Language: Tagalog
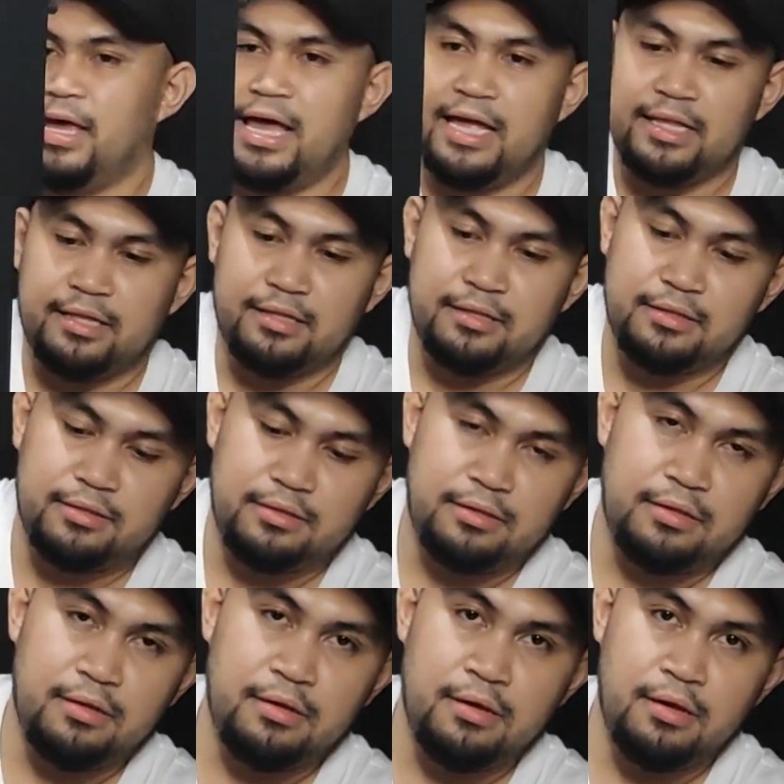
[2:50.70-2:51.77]
Ayan.
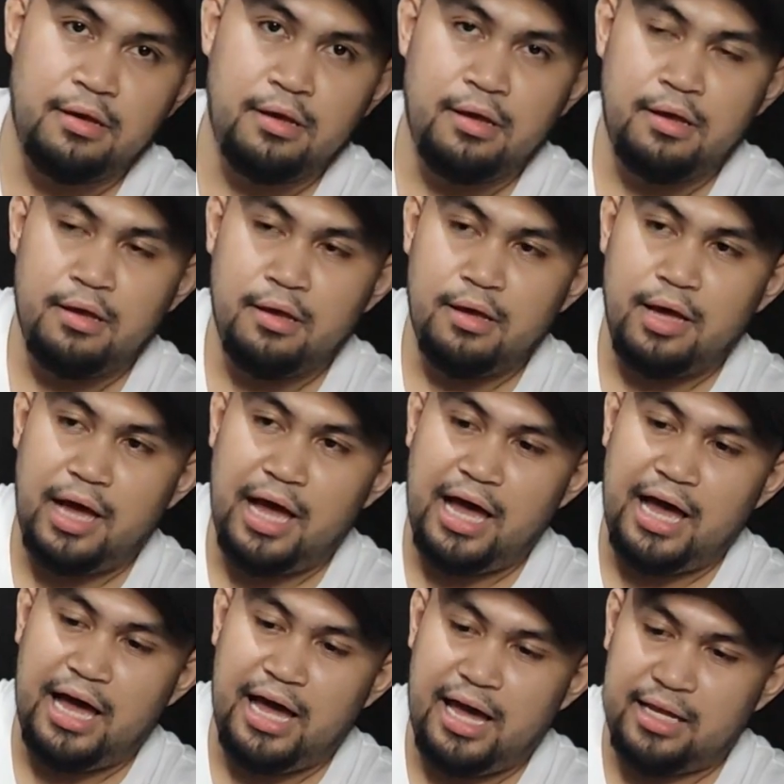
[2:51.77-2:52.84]

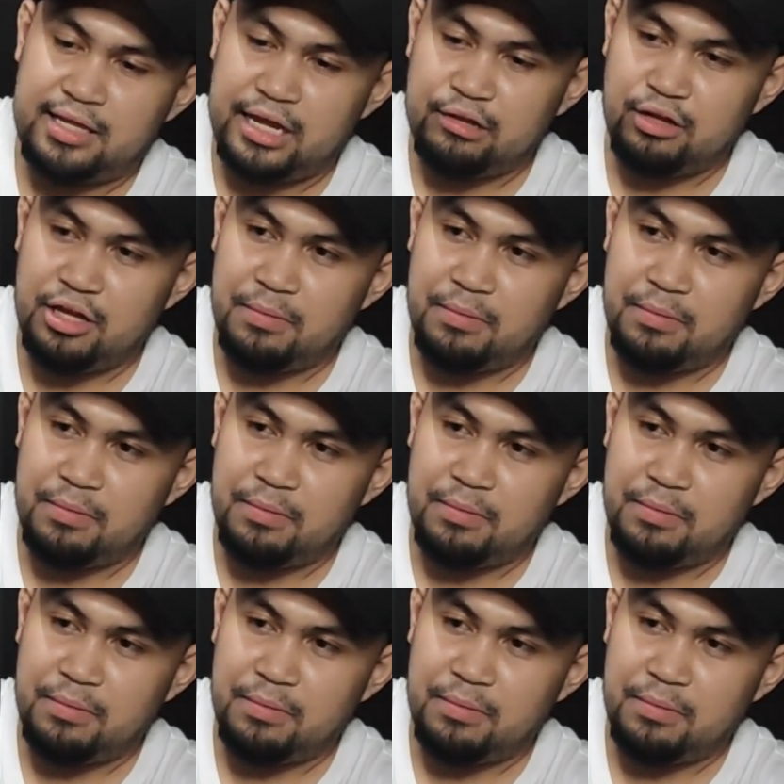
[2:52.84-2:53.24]
At ito